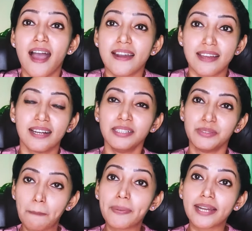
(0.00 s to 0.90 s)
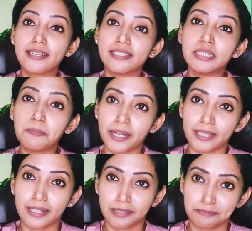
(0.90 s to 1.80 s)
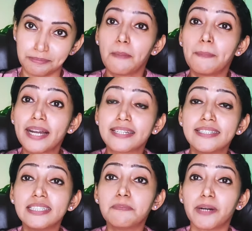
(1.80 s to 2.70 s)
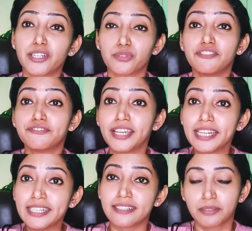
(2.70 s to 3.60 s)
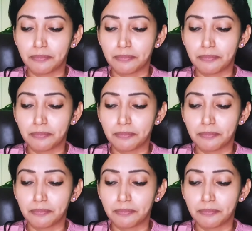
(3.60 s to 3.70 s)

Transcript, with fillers: ஆனால் பன்னெண்டு படங்கள் பன்னெண்டு படம் ஃபெயிலியர்